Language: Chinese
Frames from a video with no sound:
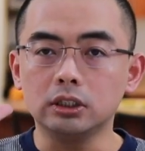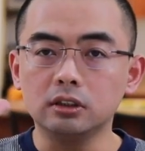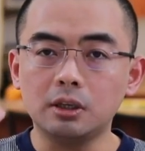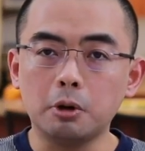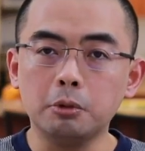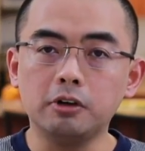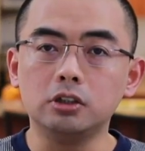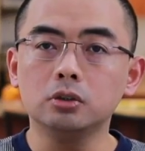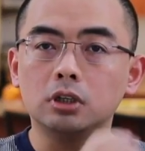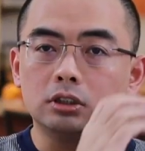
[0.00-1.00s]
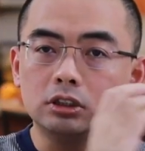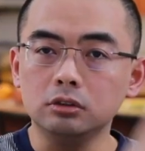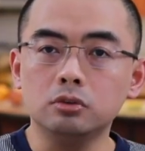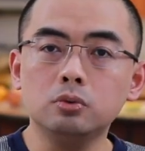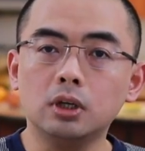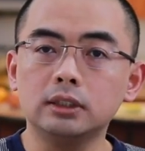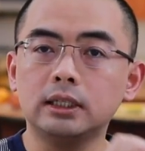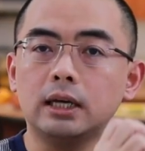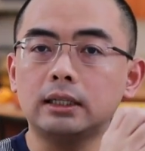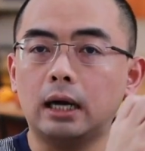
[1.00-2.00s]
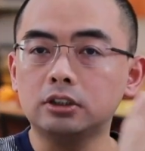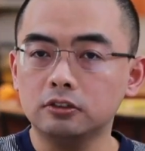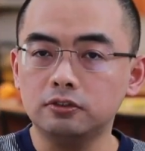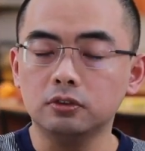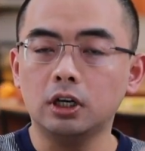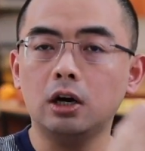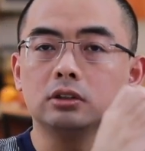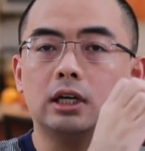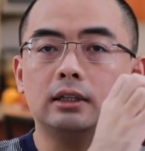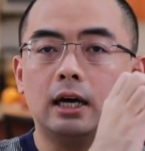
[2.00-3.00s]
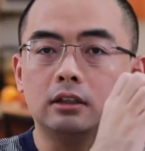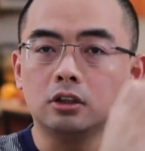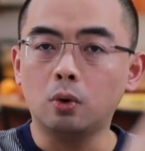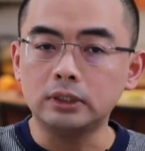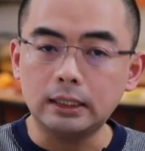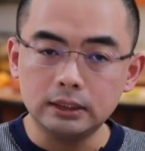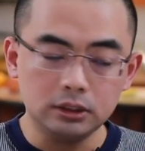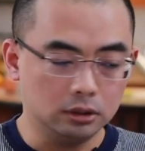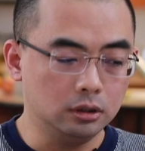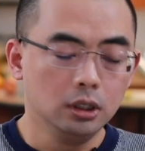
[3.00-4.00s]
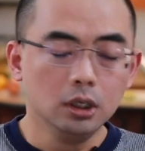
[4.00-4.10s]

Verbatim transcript: 已经代表孟晚舟呢起诉了加拿大政府，还有加拿大的这皇家骑警。